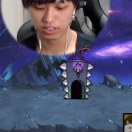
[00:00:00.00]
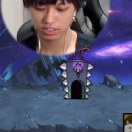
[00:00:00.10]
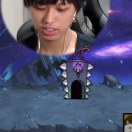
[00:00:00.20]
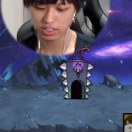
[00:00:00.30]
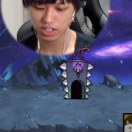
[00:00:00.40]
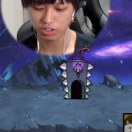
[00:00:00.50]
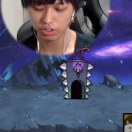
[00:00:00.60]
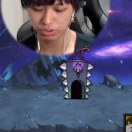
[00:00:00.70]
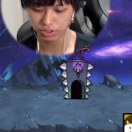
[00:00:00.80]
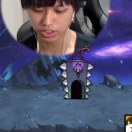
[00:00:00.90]
一旦こ
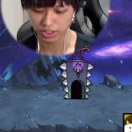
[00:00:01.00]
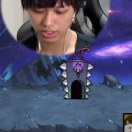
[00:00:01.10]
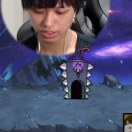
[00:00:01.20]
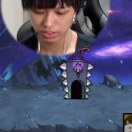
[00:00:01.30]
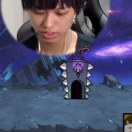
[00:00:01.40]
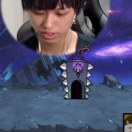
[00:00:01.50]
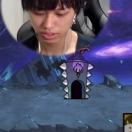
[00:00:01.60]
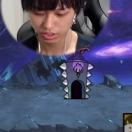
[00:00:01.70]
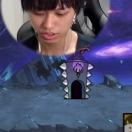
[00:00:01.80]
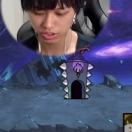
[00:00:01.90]
のフグ、
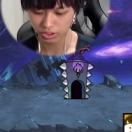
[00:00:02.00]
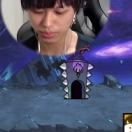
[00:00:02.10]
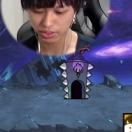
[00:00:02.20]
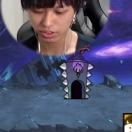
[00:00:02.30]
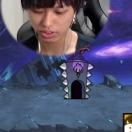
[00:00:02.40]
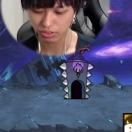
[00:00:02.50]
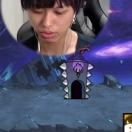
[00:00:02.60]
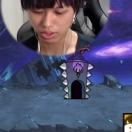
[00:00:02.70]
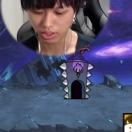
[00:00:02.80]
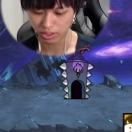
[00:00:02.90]
フグ止めといこ
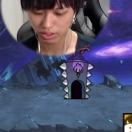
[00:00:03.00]
うか。